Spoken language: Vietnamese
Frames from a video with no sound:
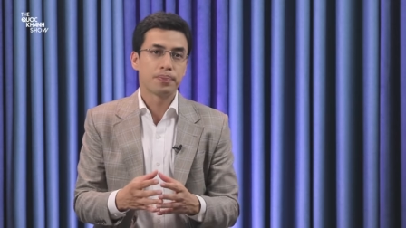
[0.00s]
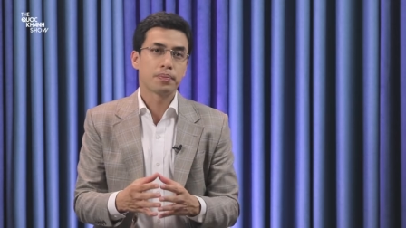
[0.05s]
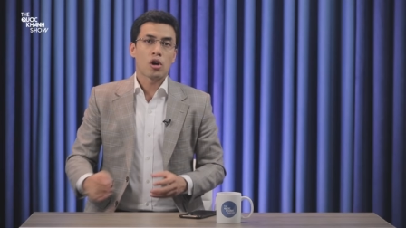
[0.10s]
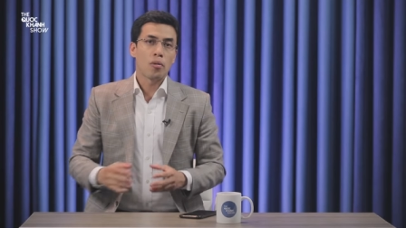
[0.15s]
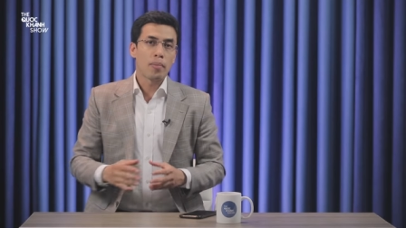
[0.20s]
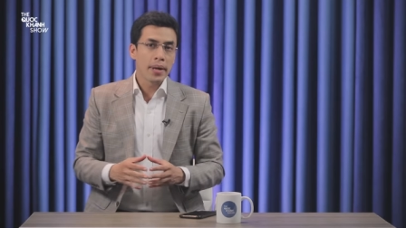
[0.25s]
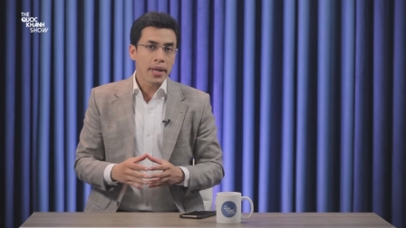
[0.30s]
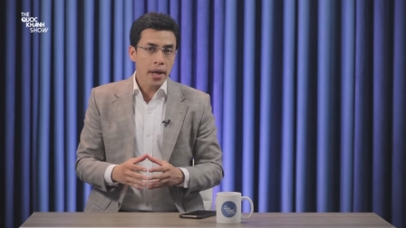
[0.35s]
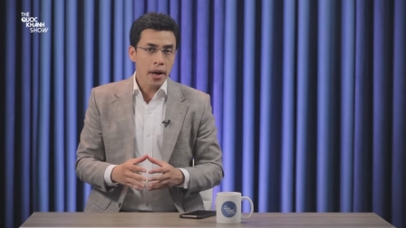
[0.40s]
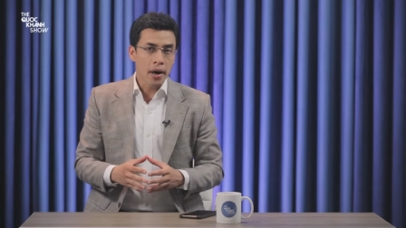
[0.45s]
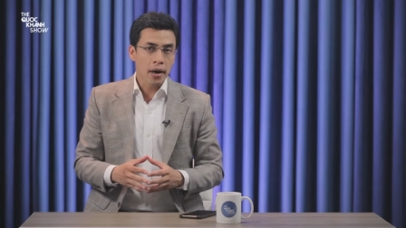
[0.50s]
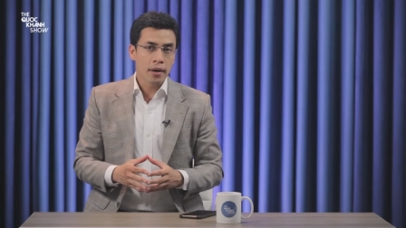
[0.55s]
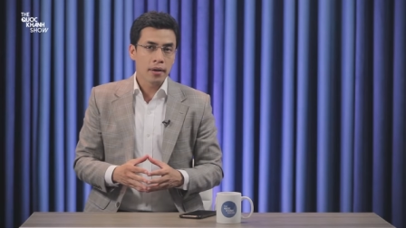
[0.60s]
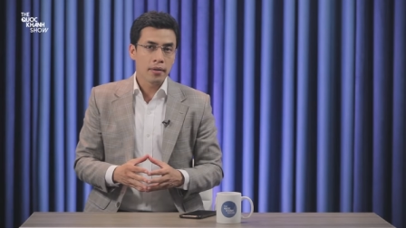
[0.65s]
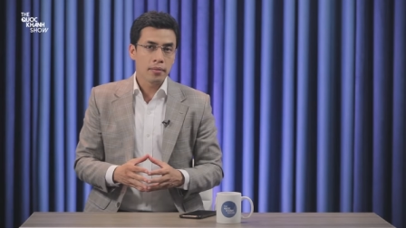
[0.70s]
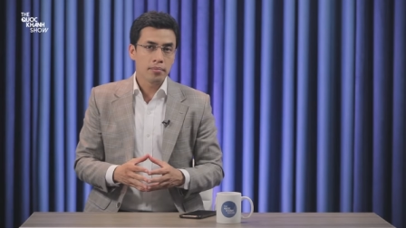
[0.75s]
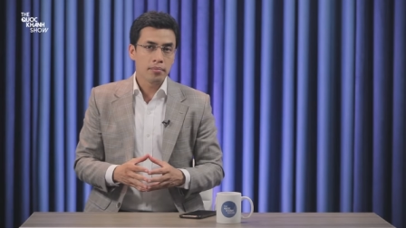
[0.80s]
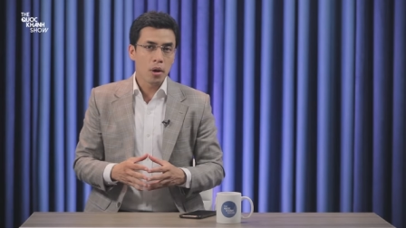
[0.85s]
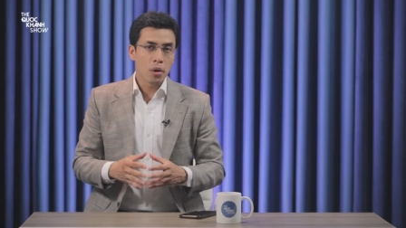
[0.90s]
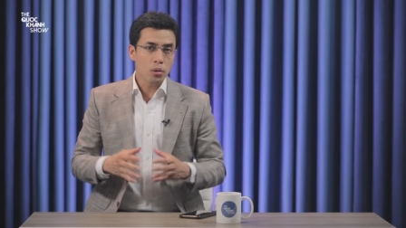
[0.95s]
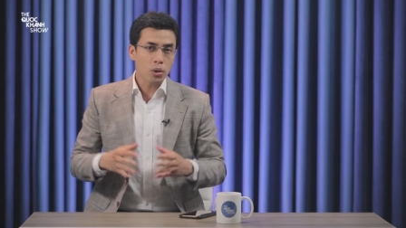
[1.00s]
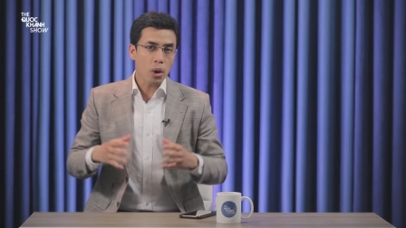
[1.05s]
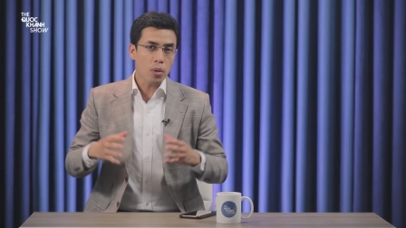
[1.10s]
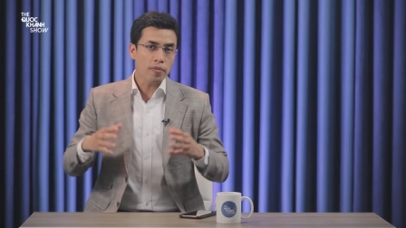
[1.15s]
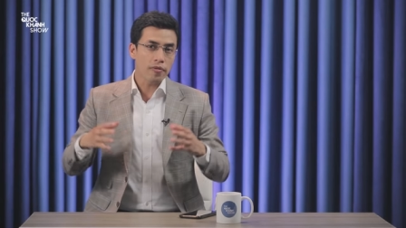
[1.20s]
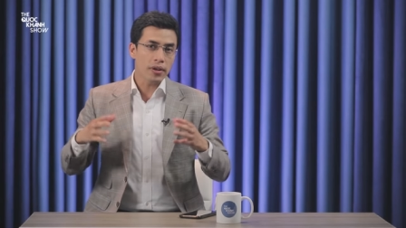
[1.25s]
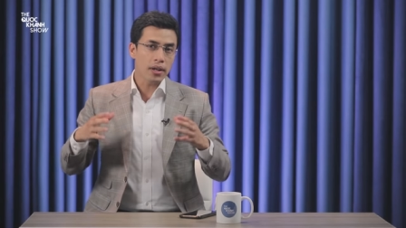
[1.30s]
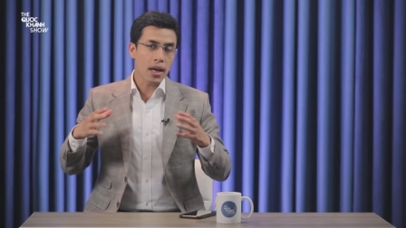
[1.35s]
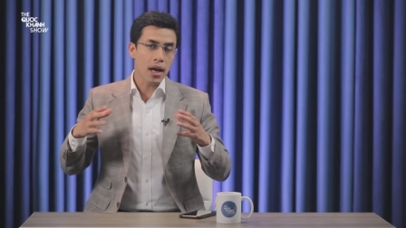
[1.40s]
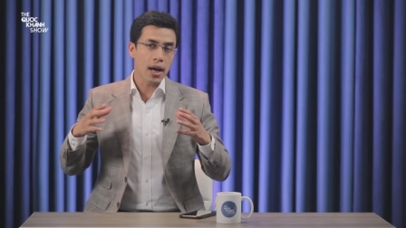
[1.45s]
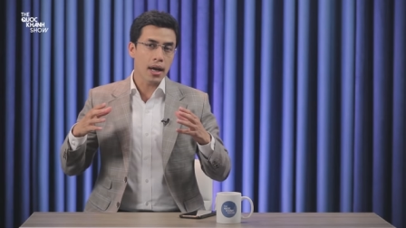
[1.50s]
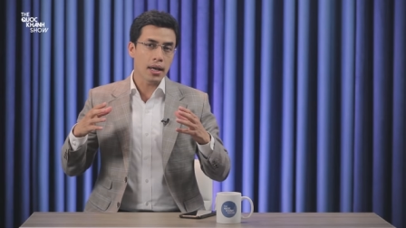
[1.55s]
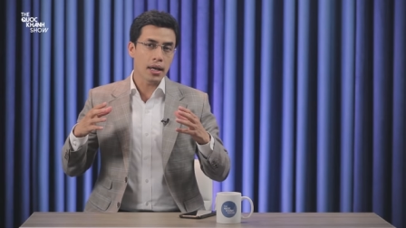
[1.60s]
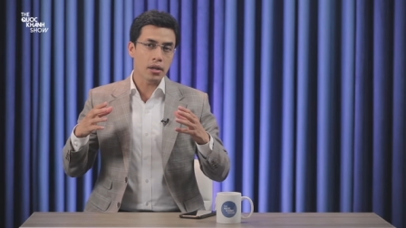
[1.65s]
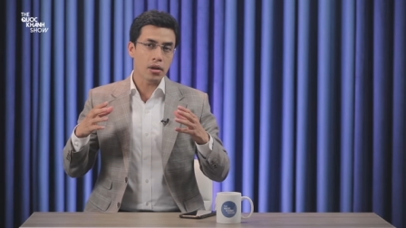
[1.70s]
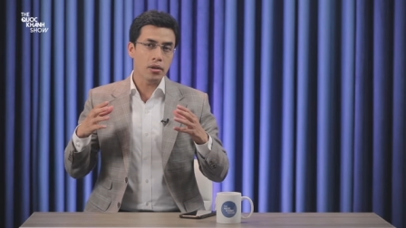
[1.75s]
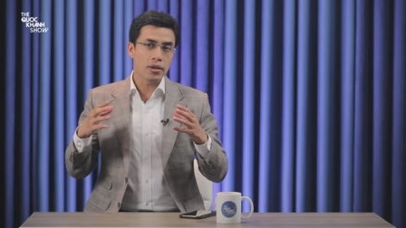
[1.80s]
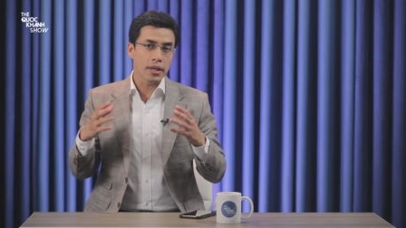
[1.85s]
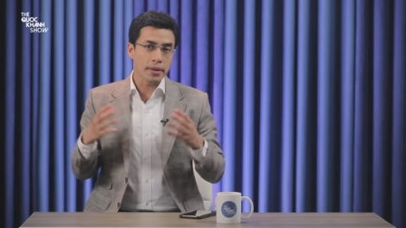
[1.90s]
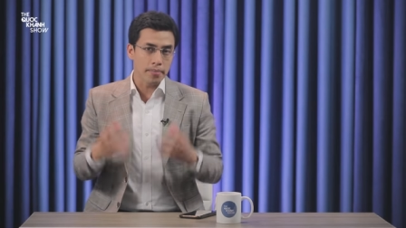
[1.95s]
Còn bây giờ, mấu chốt vấn đề là
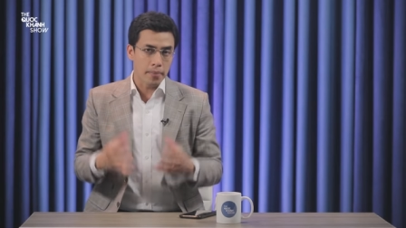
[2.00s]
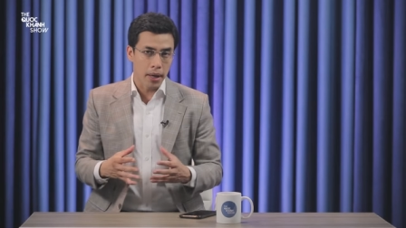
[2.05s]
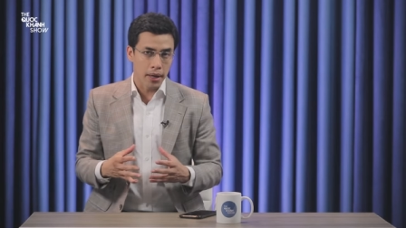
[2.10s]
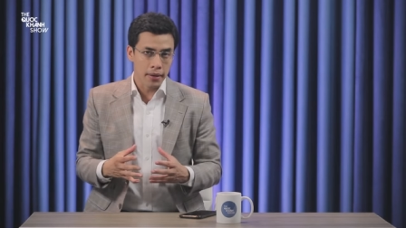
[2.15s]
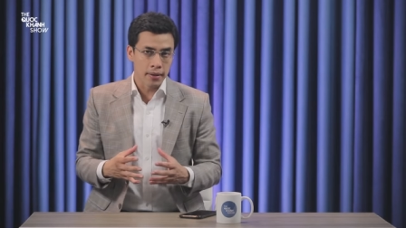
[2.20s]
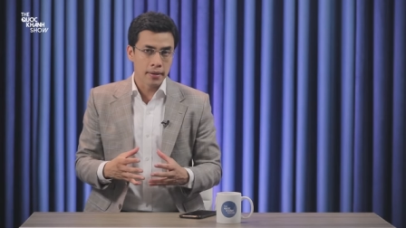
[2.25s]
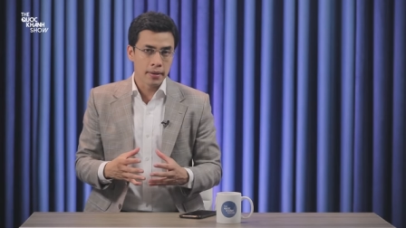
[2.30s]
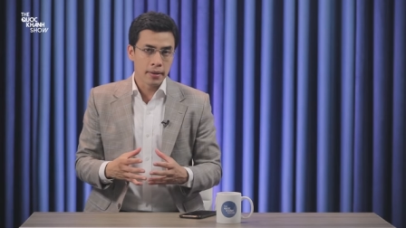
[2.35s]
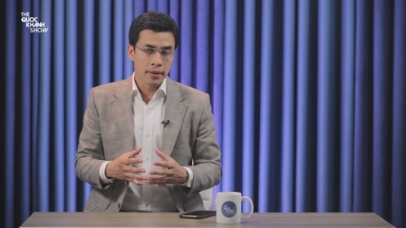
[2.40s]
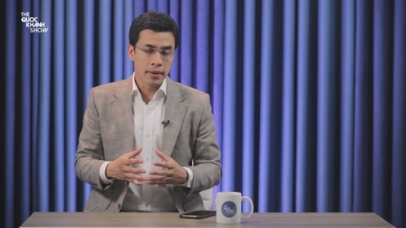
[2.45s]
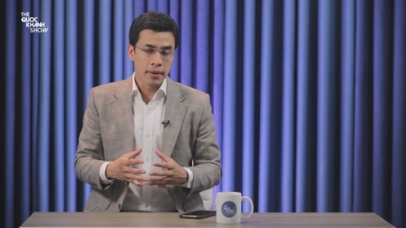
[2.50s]
do dịch bệnh